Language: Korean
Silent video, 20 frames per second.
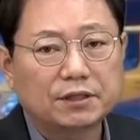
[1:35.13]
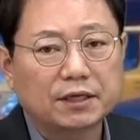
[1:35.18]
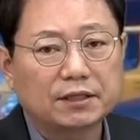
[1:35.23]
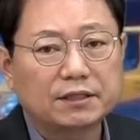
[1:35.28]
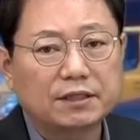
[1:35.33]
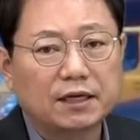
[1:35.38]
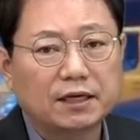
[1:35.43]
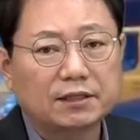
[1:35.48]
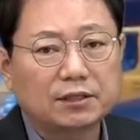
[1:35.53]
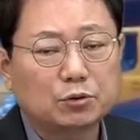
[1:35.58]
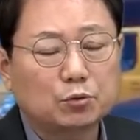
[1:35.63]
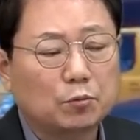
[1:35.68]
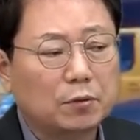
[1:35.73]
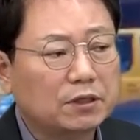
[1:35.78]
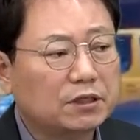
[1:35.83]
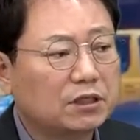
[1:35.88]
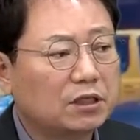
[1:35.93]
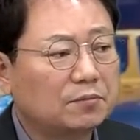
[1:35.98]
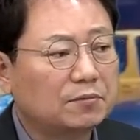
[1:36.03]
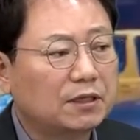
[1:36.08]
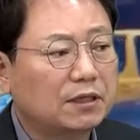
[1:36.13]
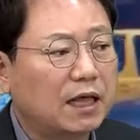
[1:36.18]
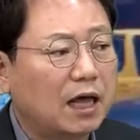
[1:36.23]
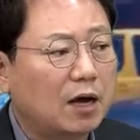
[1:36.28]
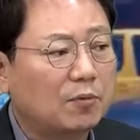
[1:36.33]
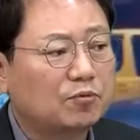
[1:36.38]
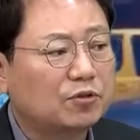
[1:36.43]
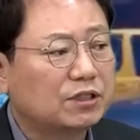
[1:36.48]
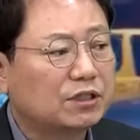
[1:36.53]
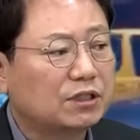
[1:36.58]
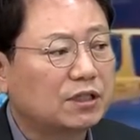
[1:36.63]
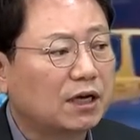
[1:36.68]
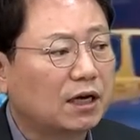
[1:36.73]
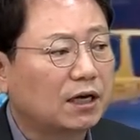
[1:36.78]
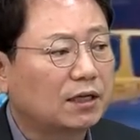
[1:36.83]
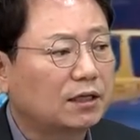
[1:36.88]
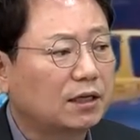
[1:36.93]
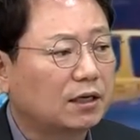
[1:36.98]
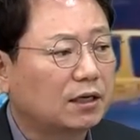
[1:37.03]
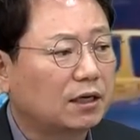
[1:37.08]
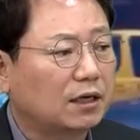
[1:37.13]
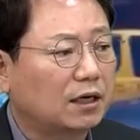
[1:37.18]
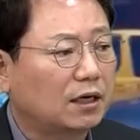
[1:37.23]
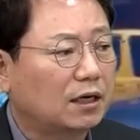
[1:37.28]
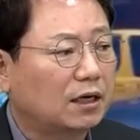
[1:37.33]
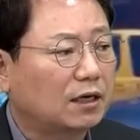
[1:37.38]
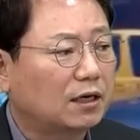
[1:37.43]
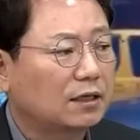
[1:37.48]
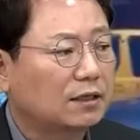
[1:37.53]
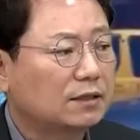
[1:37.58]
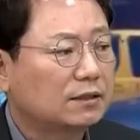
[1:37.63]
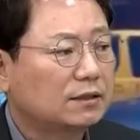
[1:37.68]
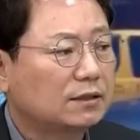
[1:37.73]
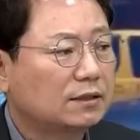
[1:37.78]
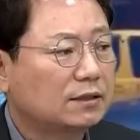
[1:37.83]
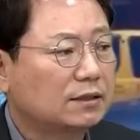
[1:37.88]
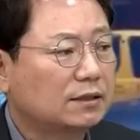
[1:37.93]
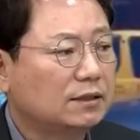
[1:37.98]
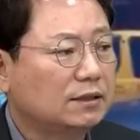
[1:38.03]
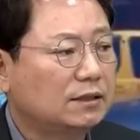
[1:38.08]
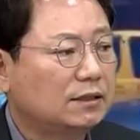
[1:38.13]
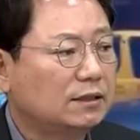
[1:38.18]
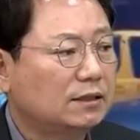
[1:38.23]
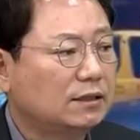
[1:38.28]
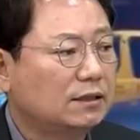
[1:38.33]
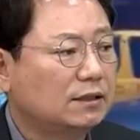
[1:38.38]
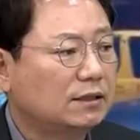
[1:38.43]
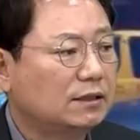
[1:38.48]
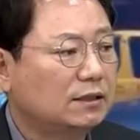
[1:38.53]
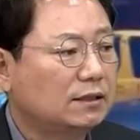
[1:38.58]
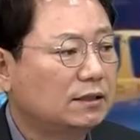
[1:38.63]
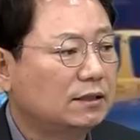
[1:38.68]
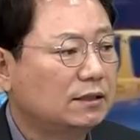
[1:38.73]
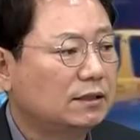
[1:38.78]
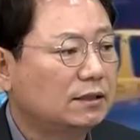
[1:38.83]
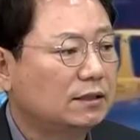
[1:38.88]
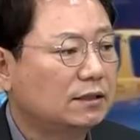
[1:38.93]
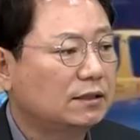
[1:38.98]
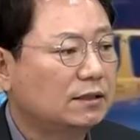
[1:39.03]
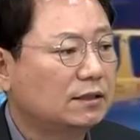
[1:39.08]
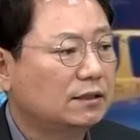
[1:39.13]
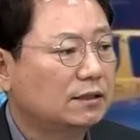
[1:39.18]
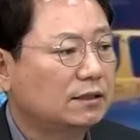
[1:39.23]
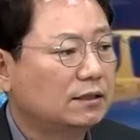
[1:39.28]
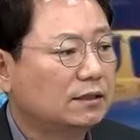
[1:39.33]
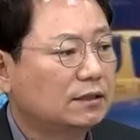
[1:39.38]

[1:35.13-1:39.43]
제가 지나한테 좀만 기다리면 내 앞으로 지나가다가 이시